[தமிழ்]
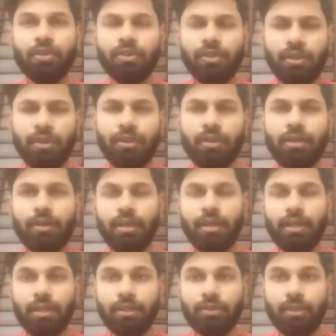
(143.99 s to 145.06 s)
சொல்லிக் கொண்டு
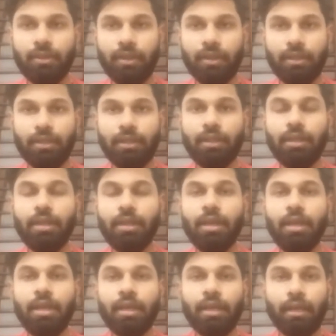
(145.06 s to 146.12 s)
வருகிறேன் தொடர்ந்து
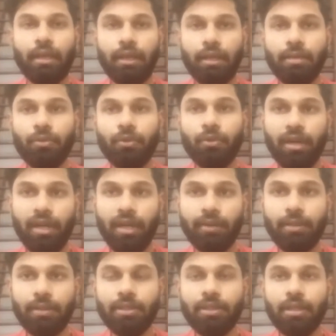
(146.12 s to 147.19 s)
இன்றைக்கு
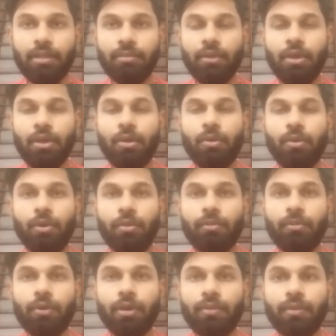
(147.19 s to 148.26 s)
மூன்றாவது மந்திரம் ஓம்
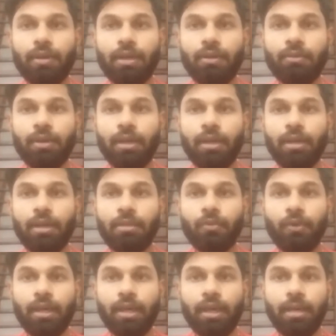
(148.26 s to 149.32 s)
உயர்வுற உயர்நலம்
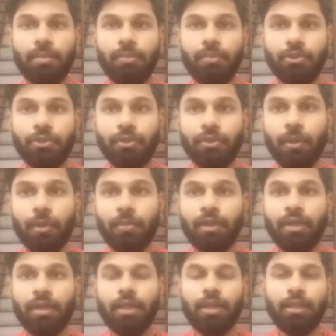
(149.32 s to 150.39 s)
உடையாய் போற்றிப்போம்
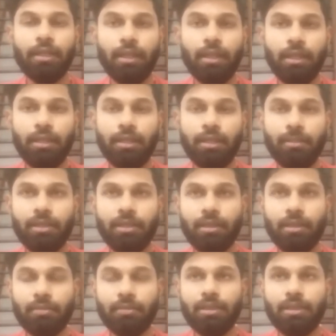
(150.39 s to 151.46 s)
இதுதான் இந்த
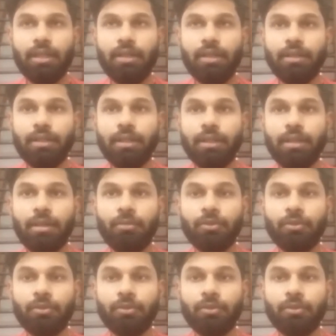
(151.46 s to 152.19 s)
மந்திரம் இதுல வந்து